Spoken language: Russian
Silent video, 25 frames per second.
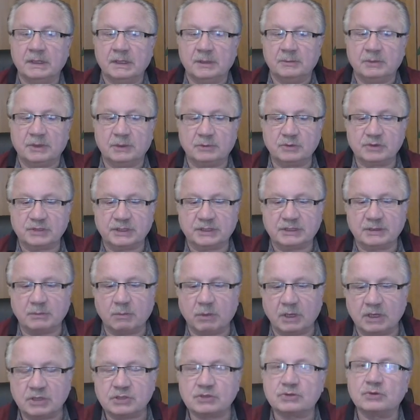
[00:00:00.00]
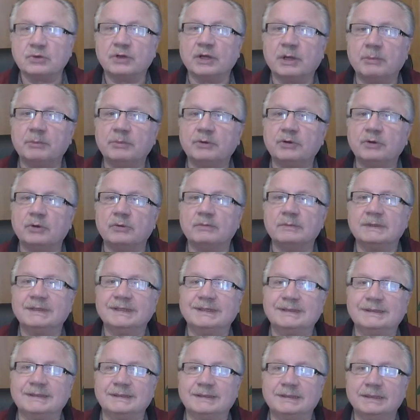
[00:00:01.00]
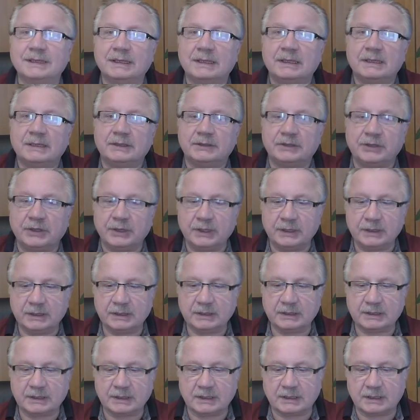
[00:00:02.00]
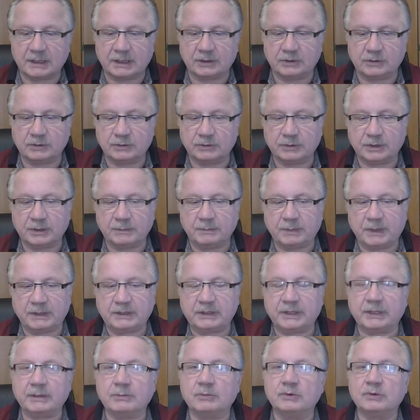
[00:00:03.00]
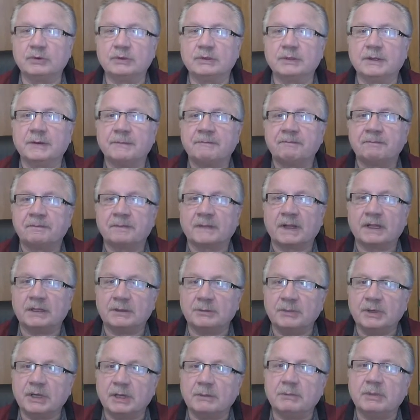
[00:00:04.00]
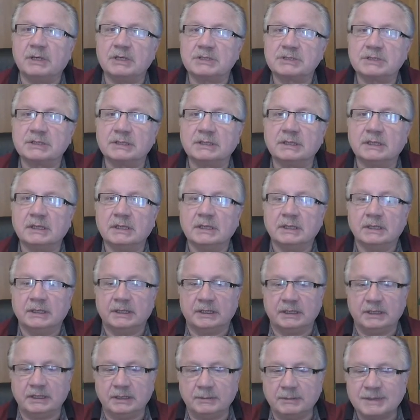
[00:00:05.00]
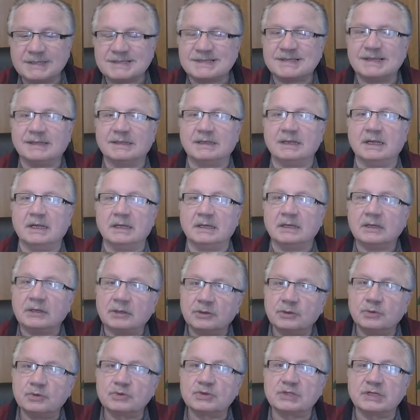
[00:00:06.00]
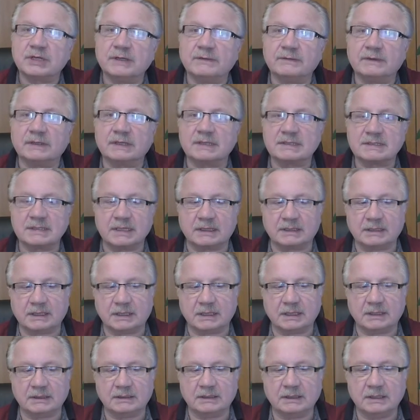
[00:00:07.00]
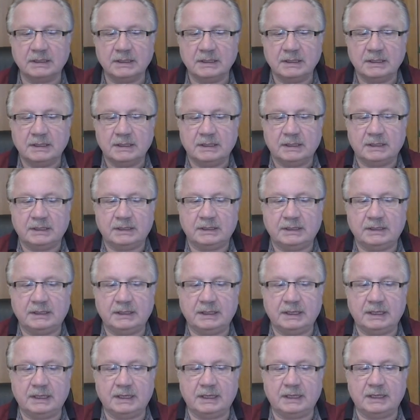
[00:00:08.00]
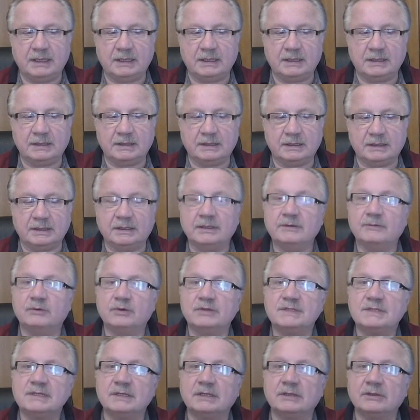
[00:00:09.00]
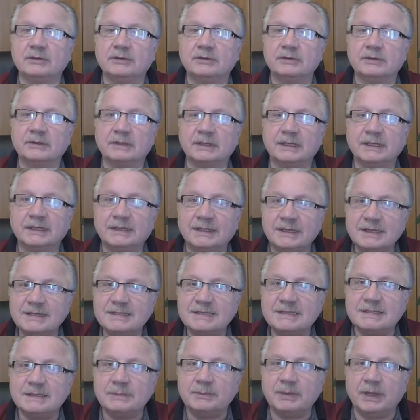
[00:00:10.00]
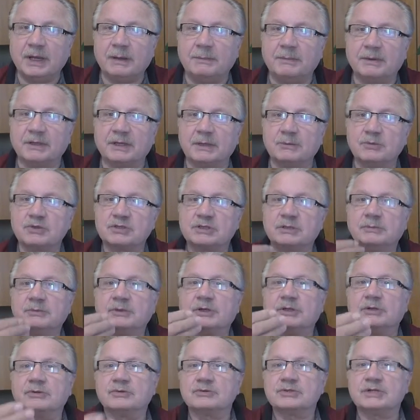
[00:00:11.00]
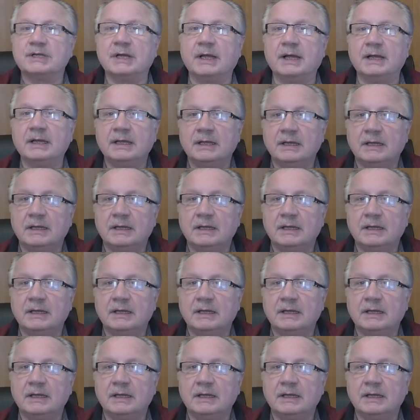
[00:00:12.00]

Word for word: Потому что это большой объемный тренинг, который потребует от меня больших эмоциональных, душевных затрат. Я его делаю и для себя, потому что мне нужна